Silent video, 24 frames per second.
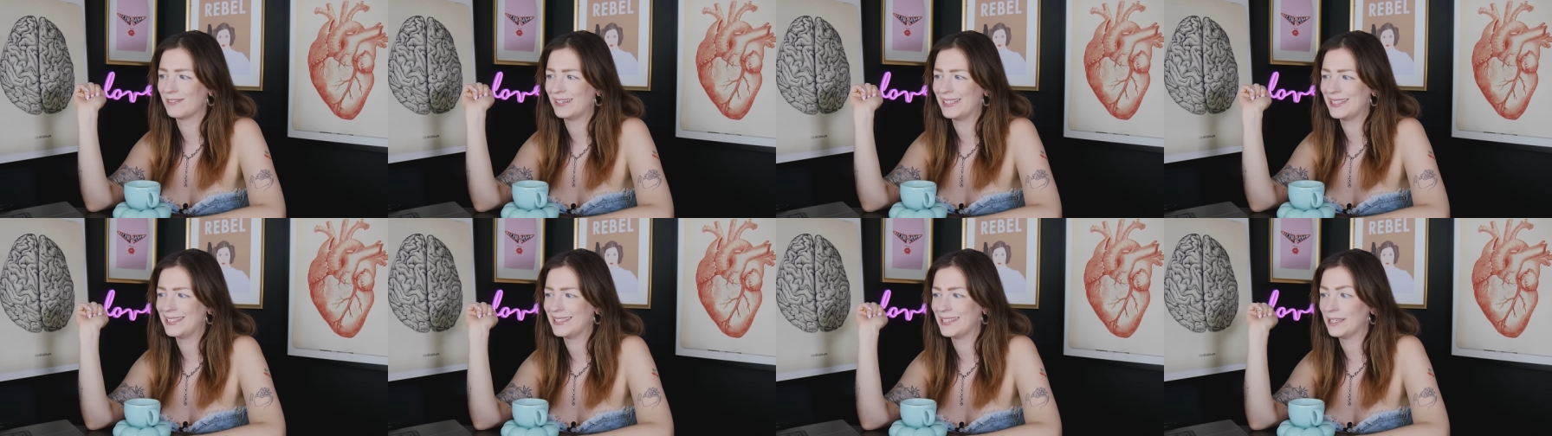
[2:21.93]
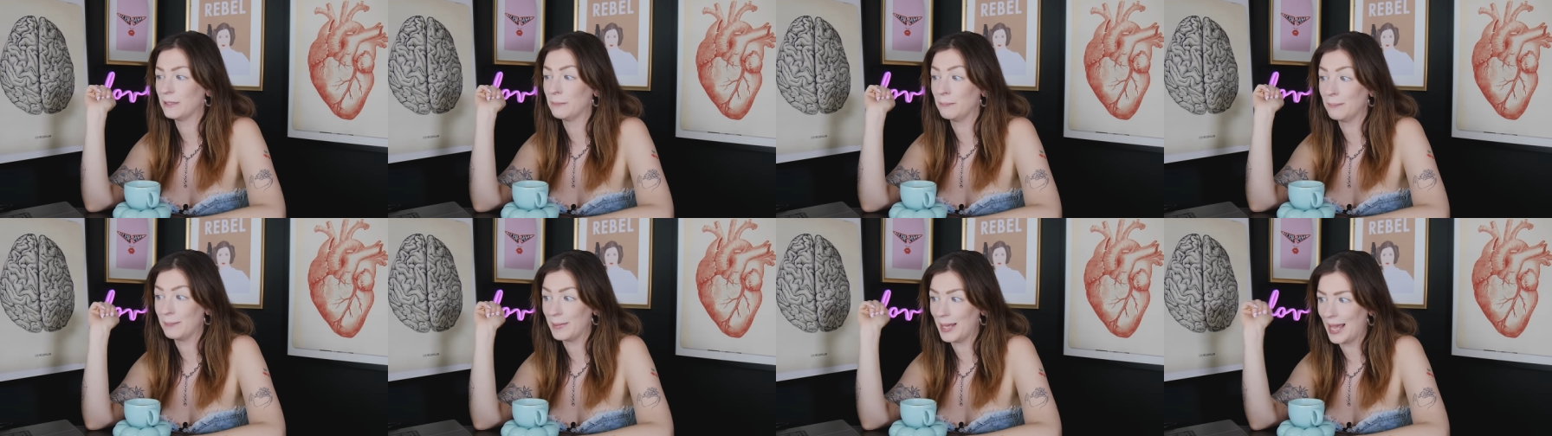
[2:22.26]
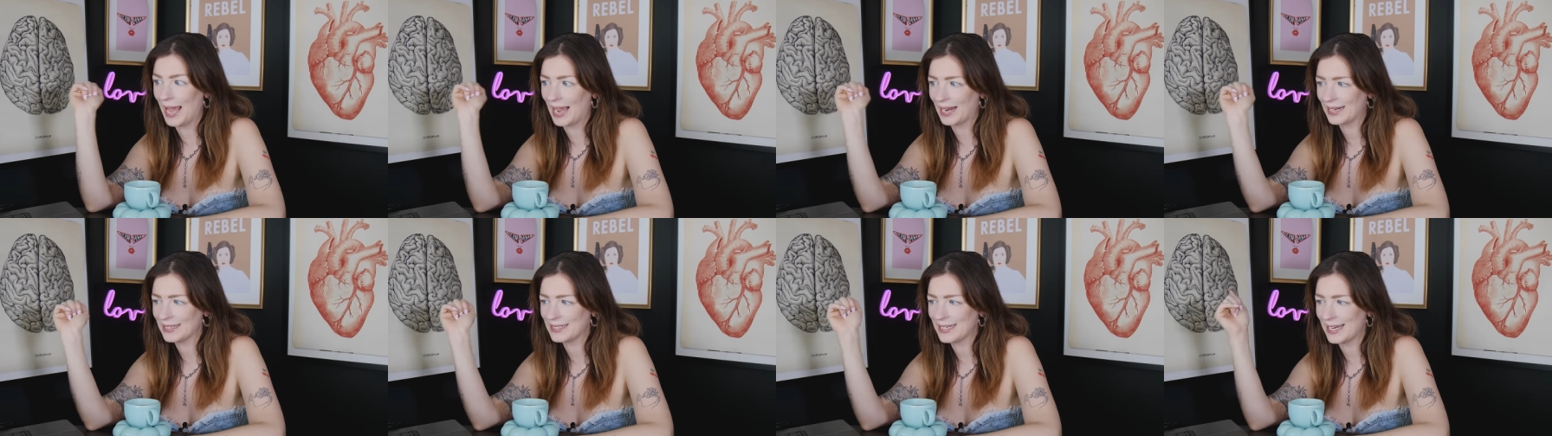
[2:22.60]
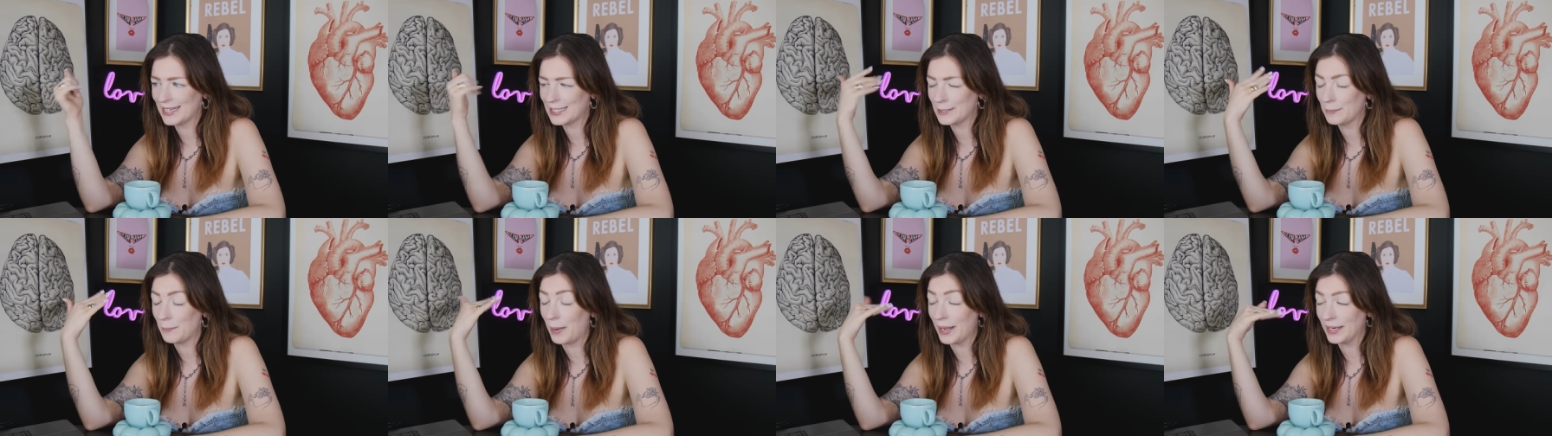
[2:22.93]
weil sie gemerkt
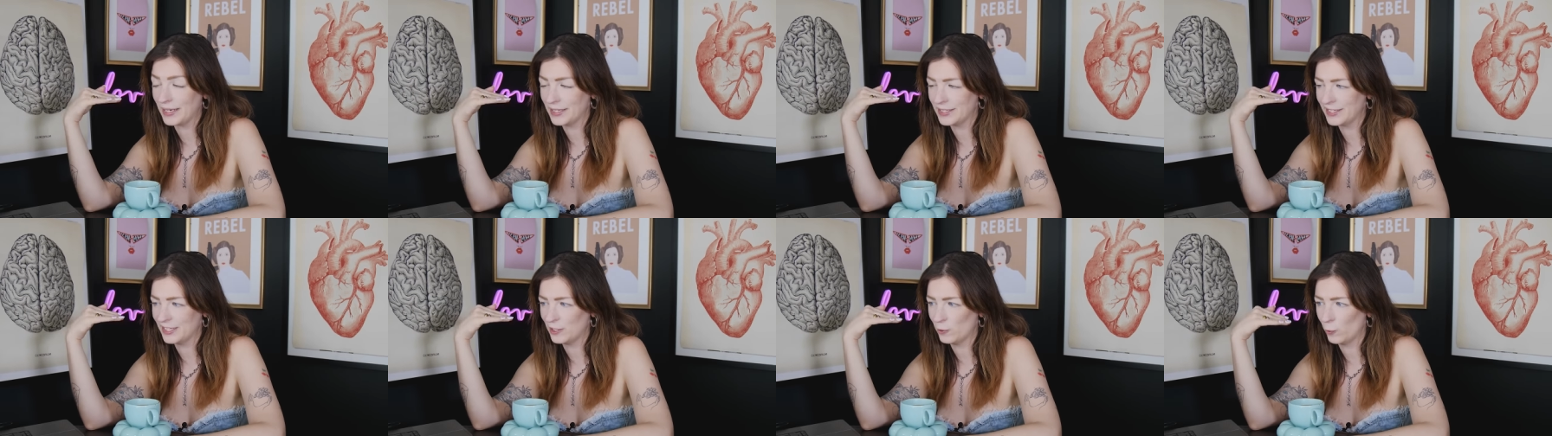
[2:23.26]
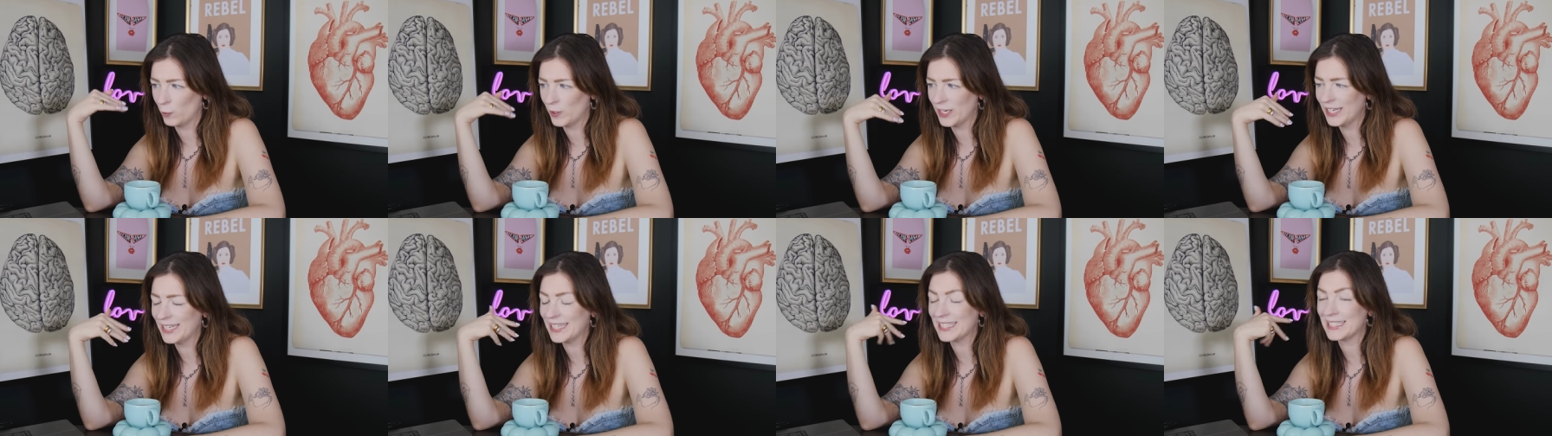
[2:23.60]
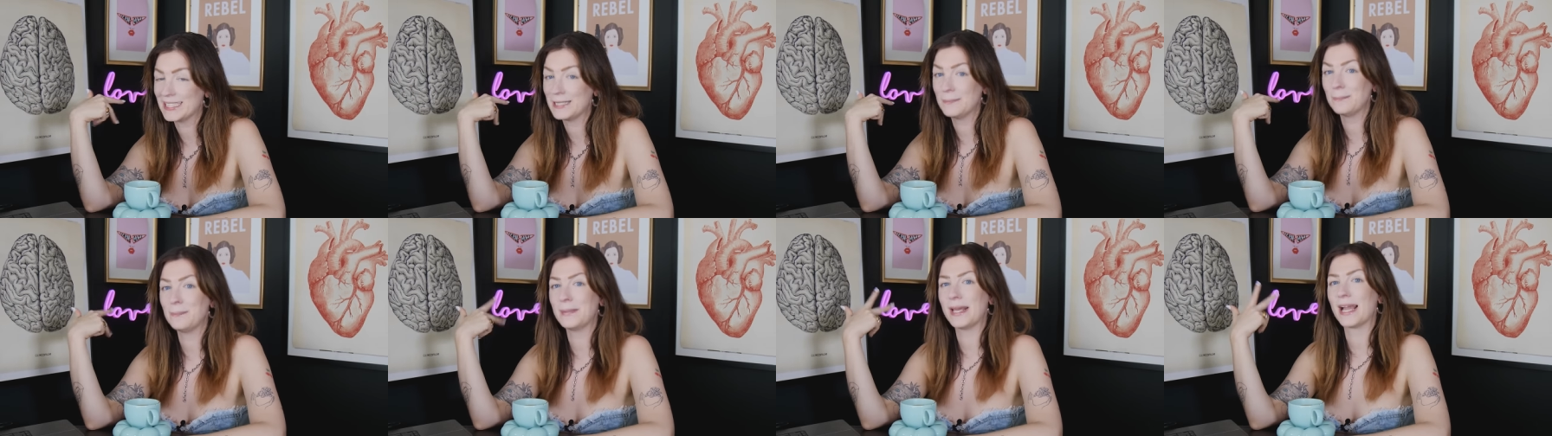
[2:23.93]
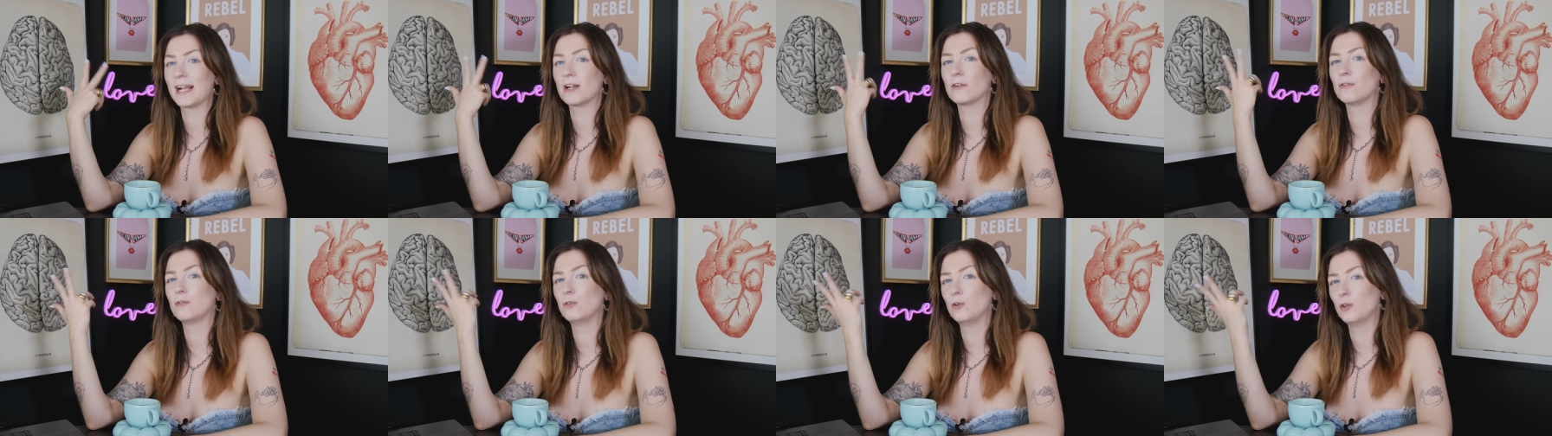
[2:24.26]
hat, meine Theorie, dass sie
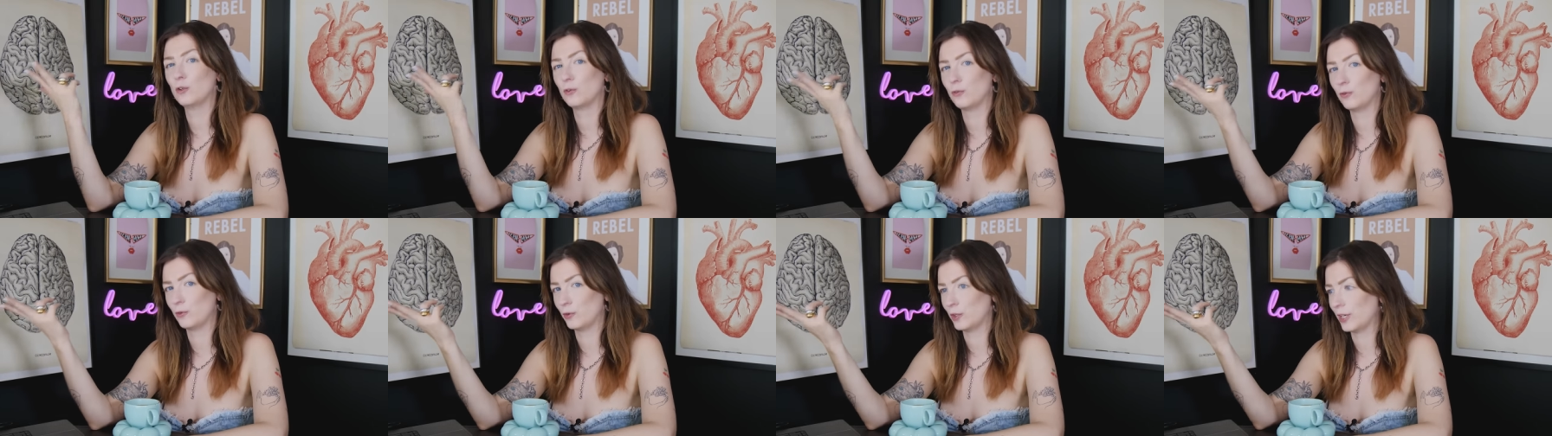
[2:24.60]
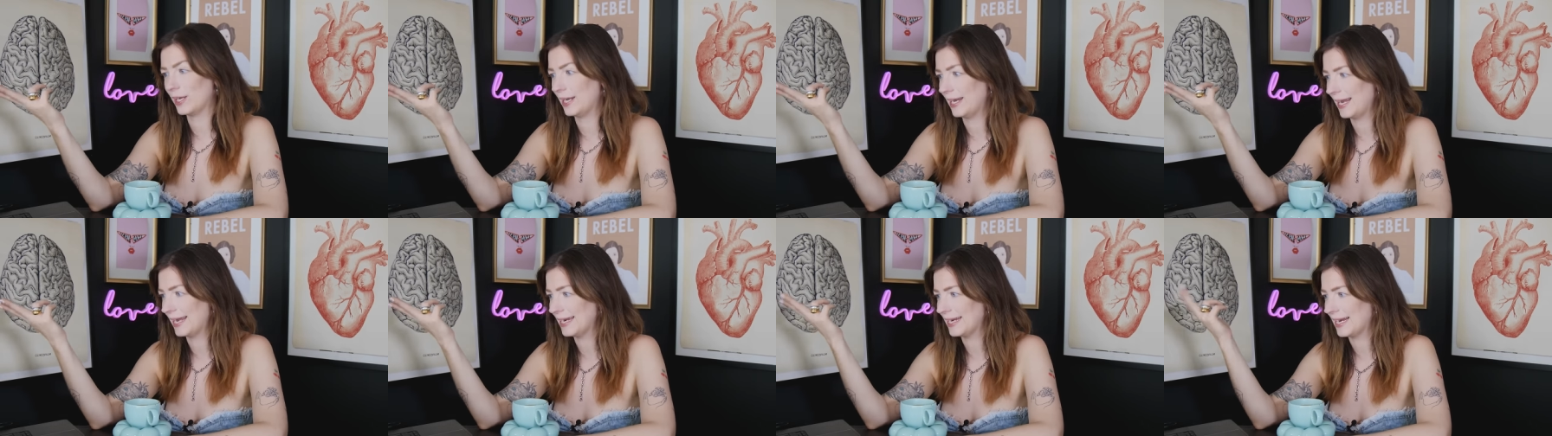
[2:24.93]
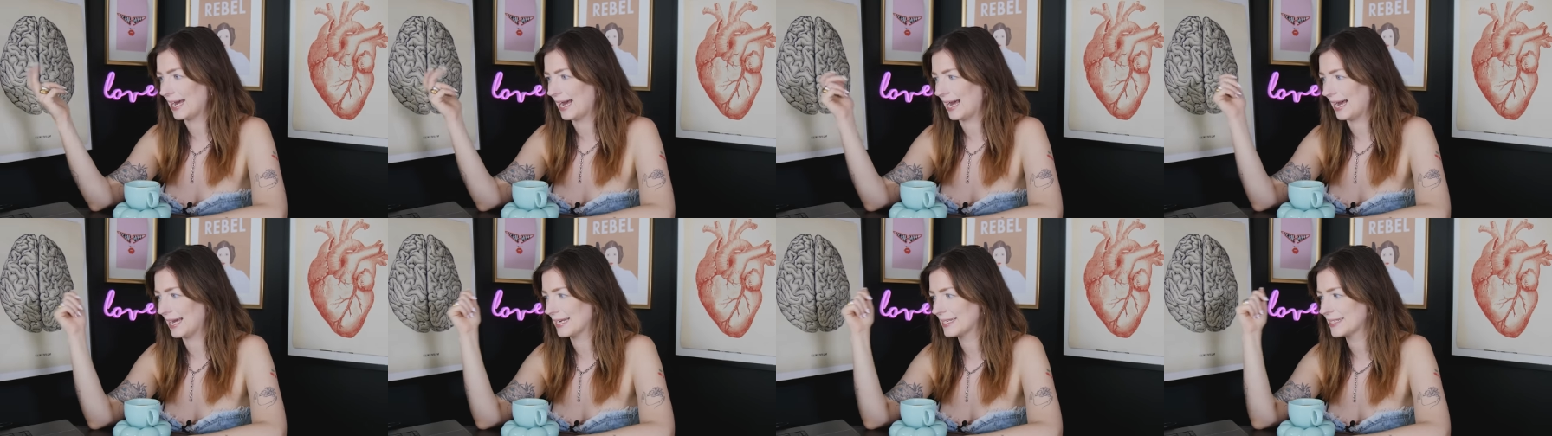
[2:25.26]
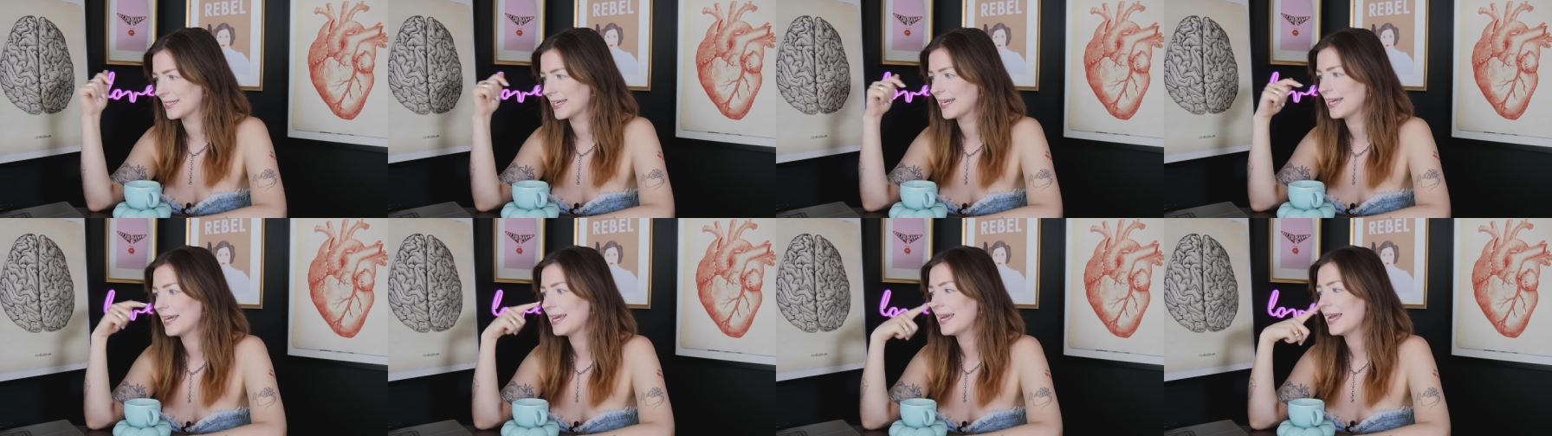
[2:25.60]
mehr Gefühle für Elena hat,